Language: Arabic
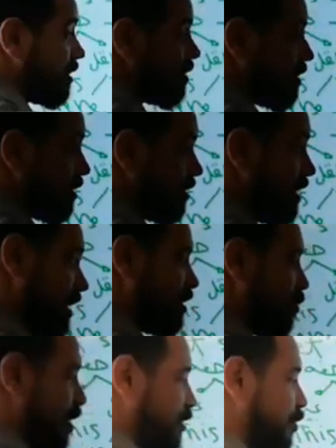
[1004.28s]
isn't
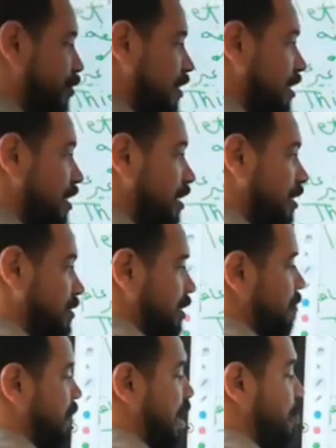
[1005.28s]
it برضه
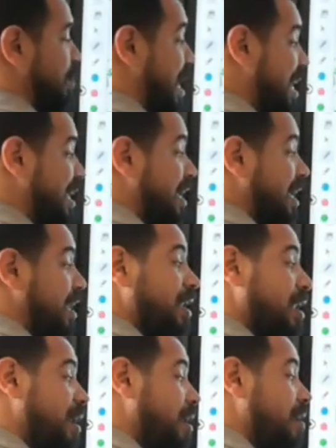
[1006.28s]
طب لو
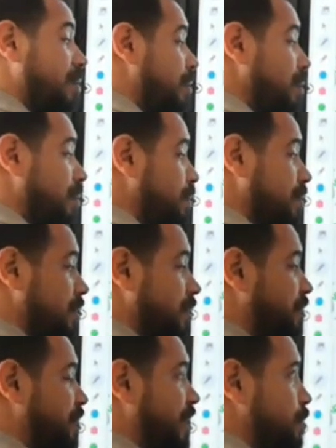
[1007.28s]
جاني
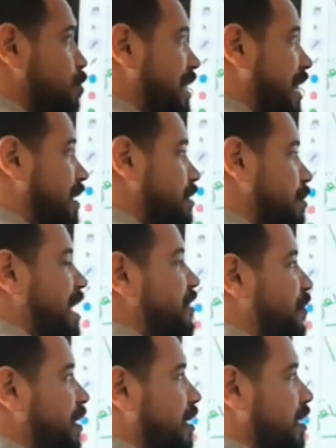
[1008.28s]
الفعل
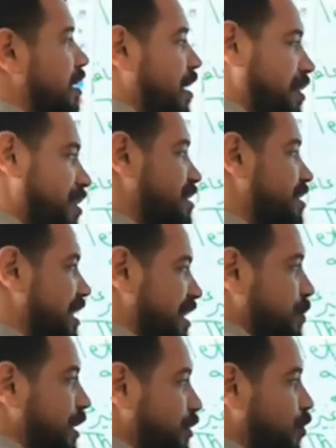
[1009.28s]
المساعد منفي
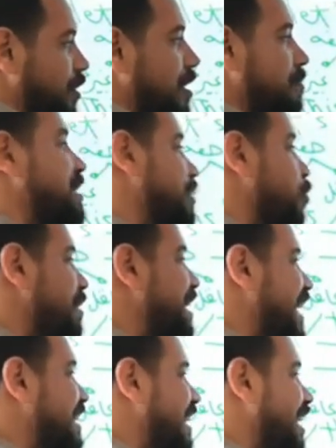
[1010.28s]
خلاص اثبته
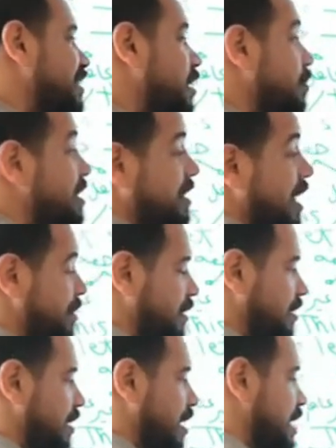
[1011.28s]
بس المهم ان ات عندي ضمير
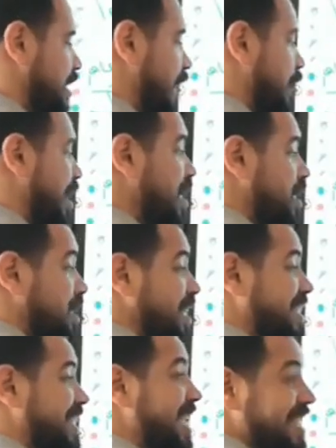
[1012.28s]
ثابت يعني لو قال
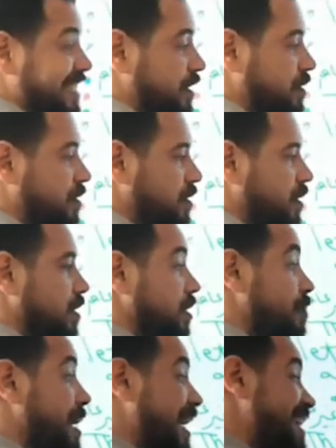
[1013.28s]
لي this
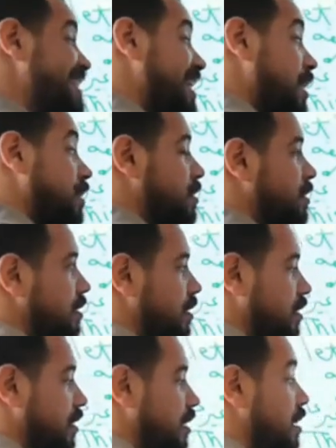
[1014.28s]
isn't يبقى is
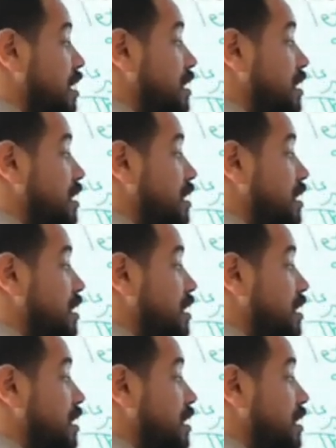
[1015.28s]
it